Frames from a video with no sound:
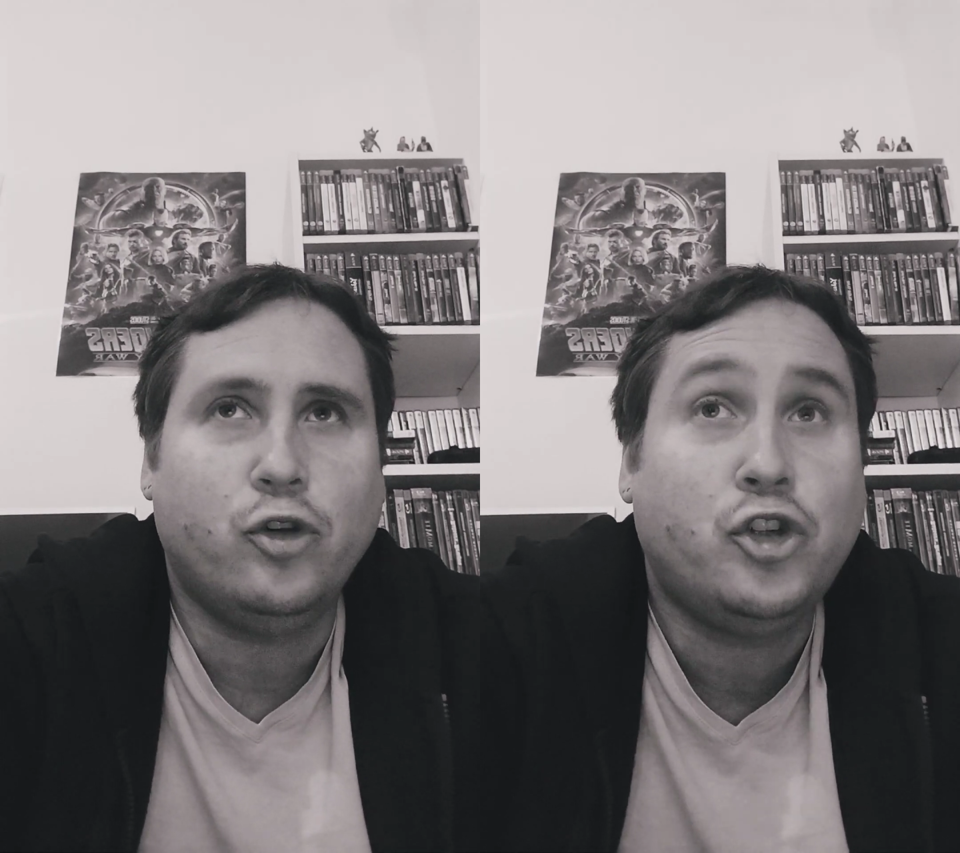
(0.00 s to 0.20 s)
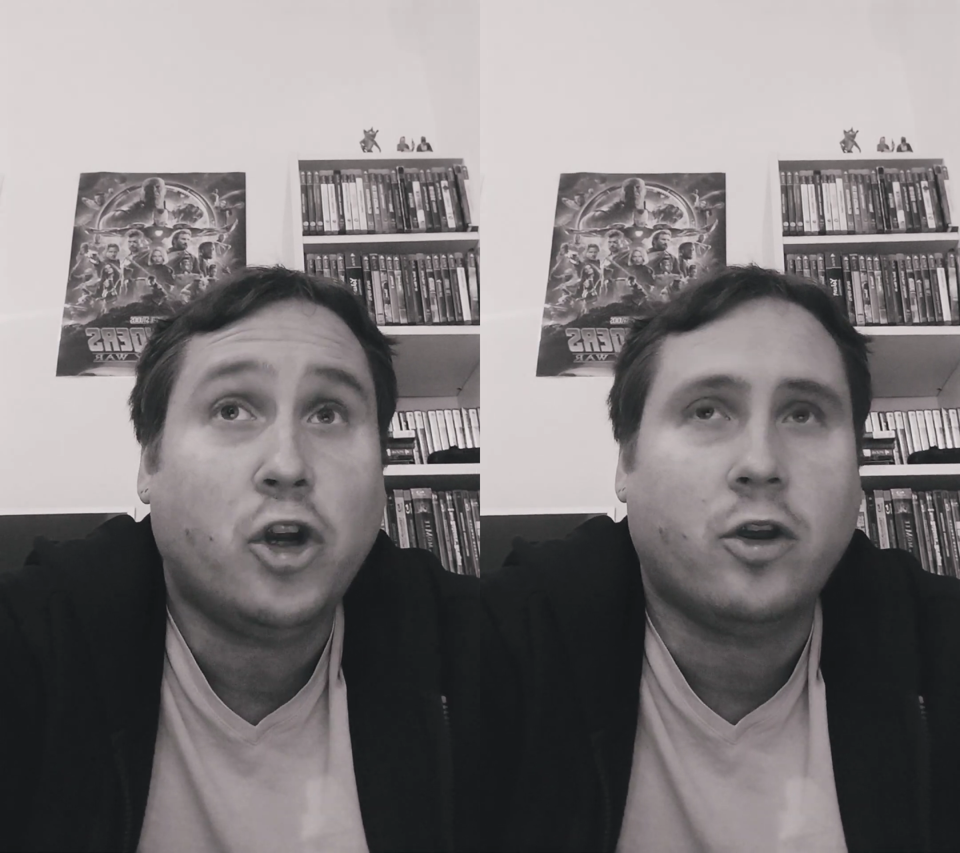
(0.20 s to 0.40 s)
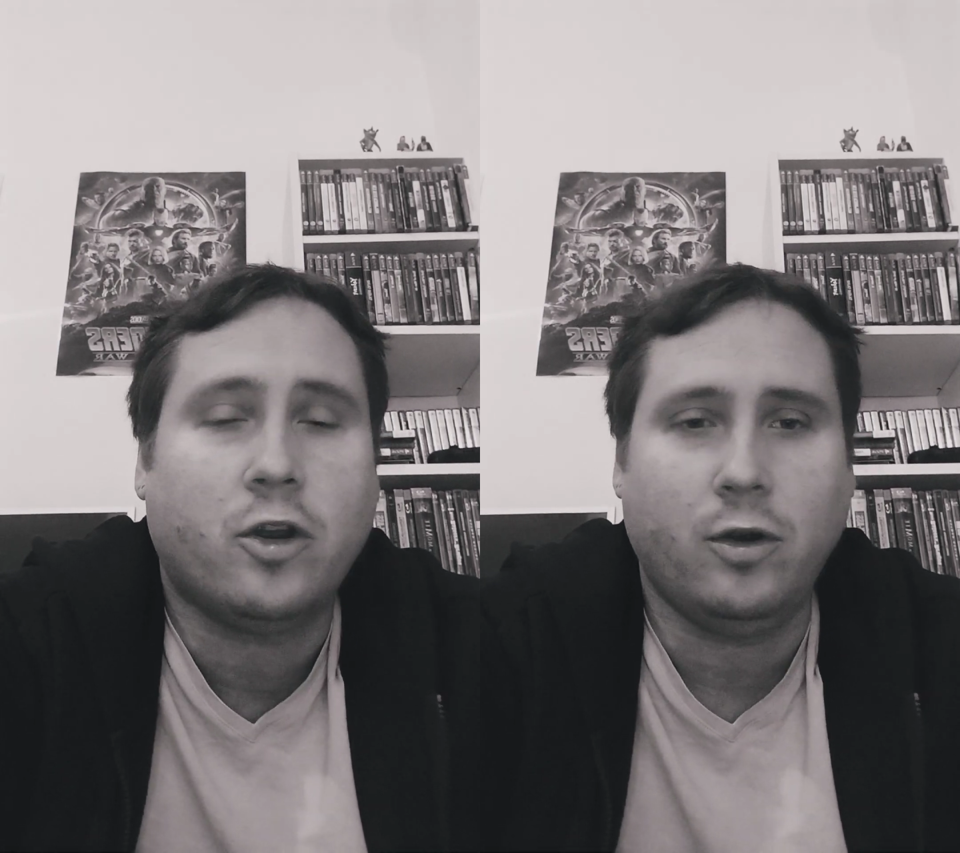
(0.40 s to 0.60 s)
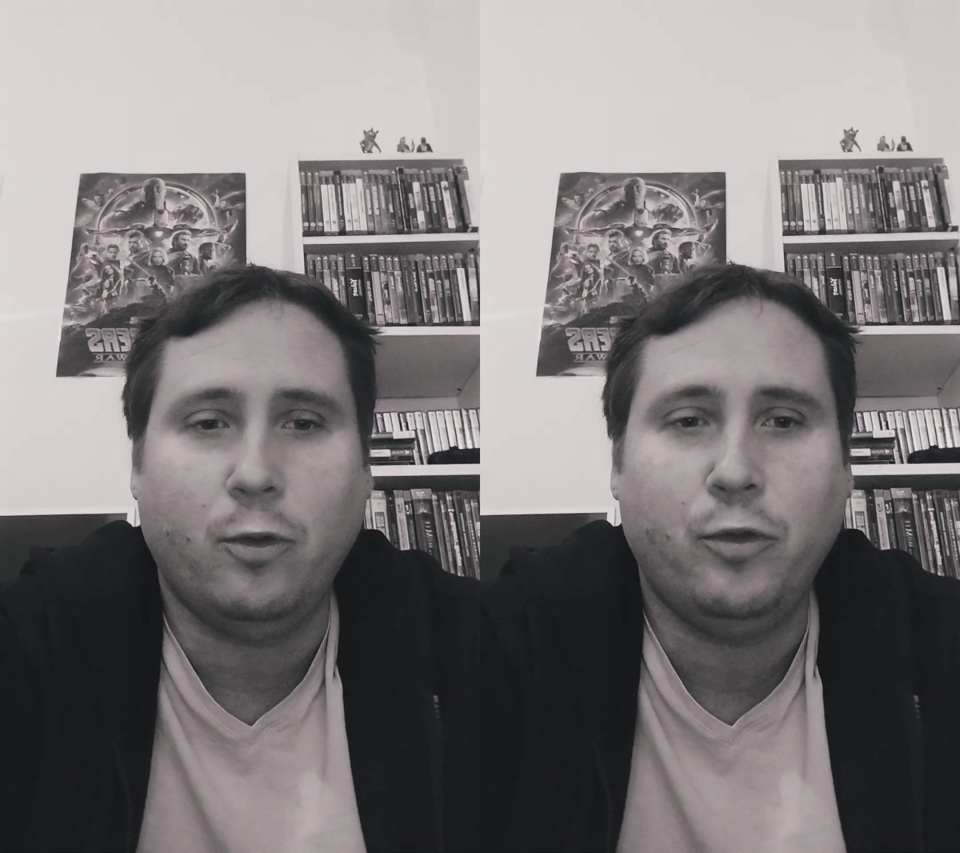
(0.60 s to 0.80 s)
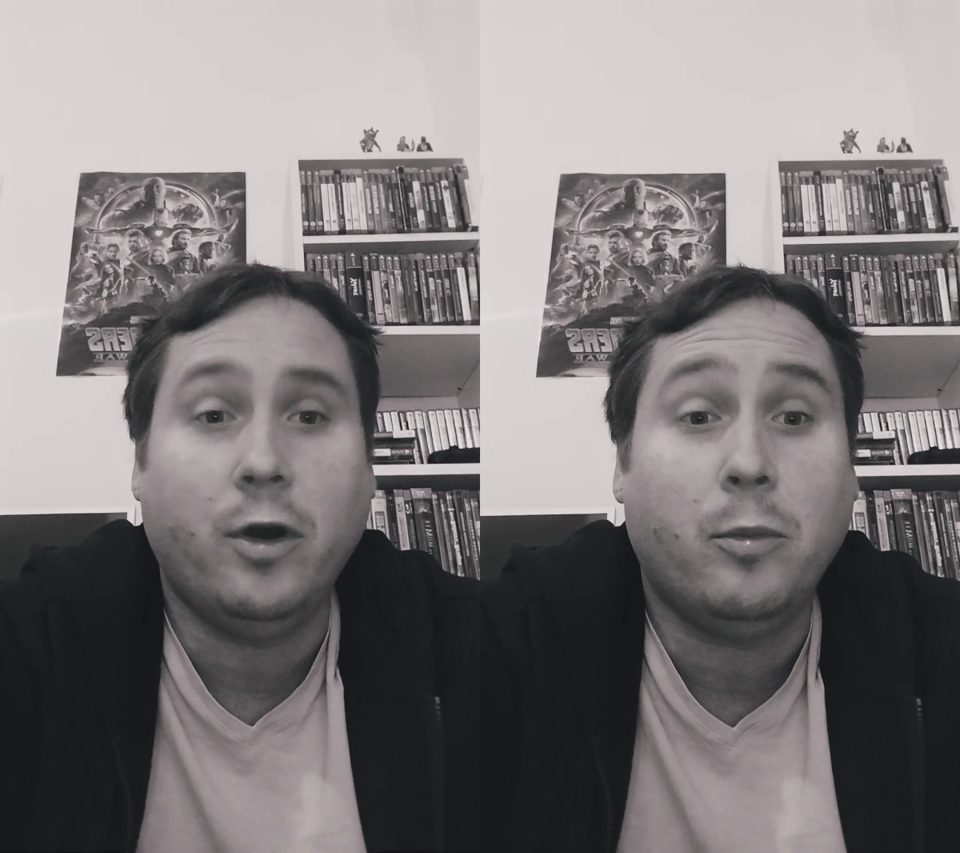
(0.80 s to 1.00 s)
choc
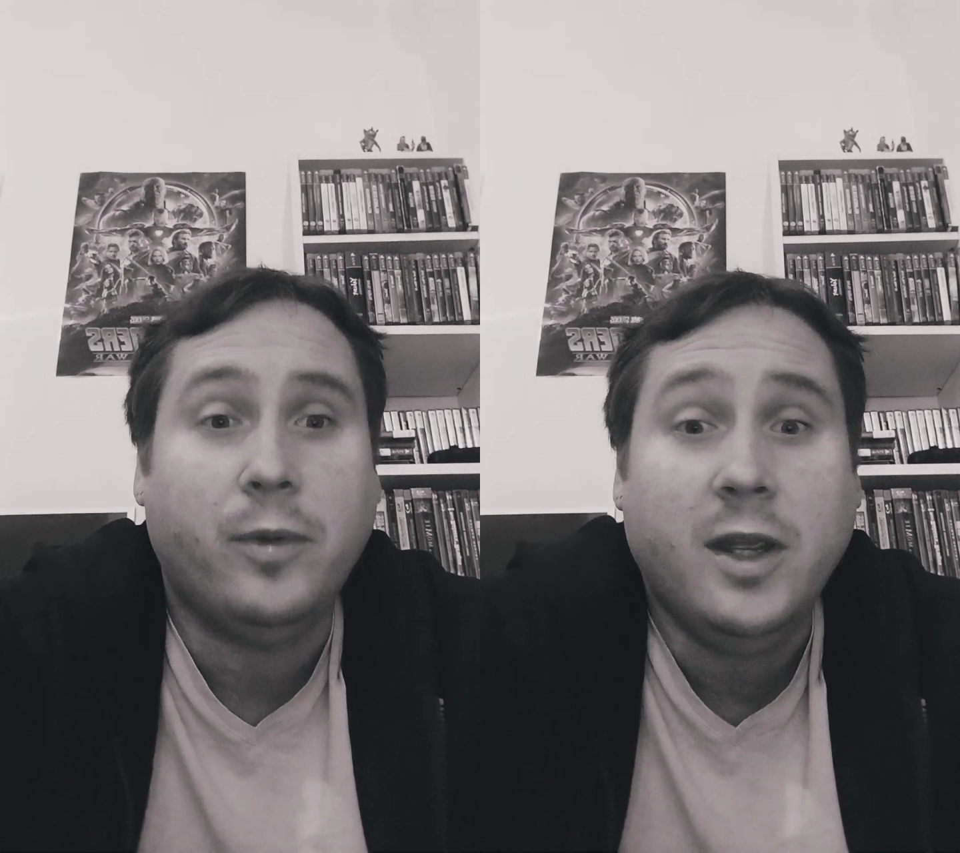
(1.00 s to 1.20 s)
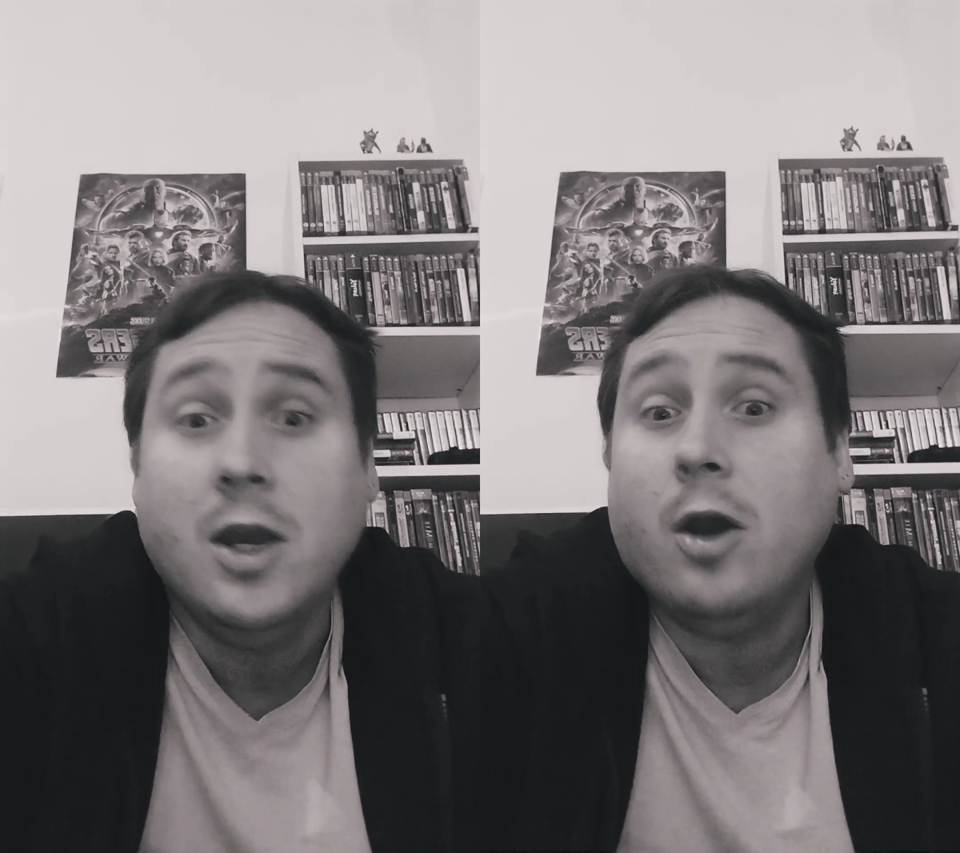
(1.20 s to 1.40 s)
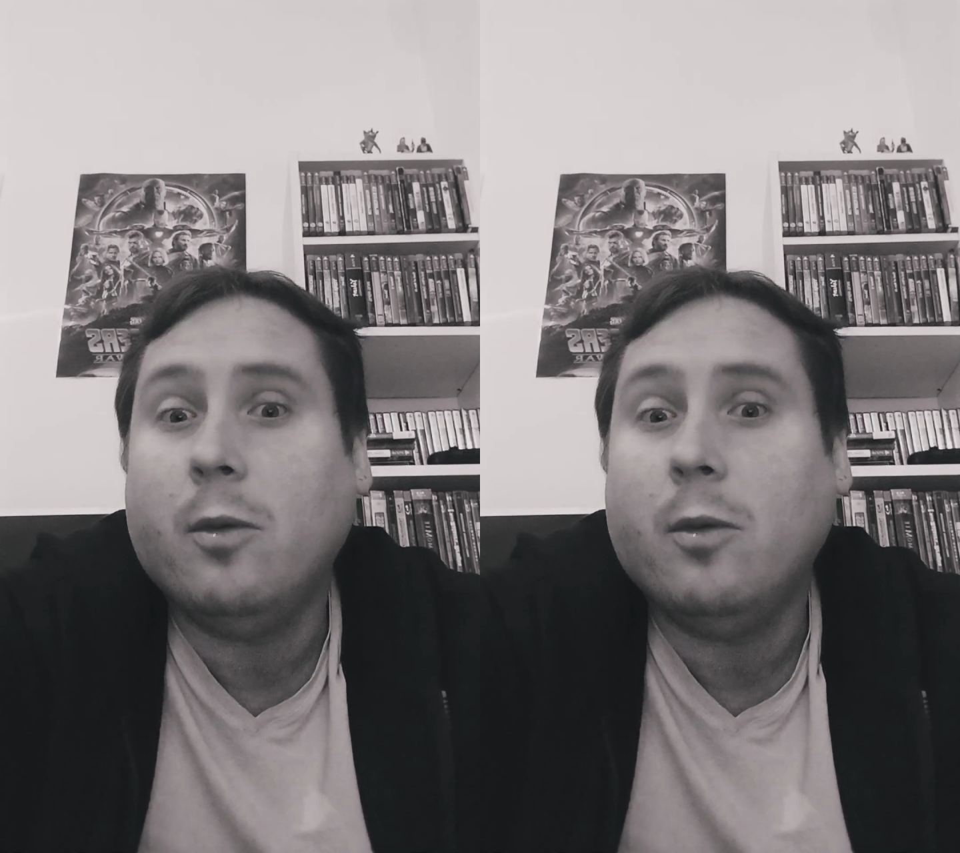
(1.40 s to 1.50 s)
dans le pays.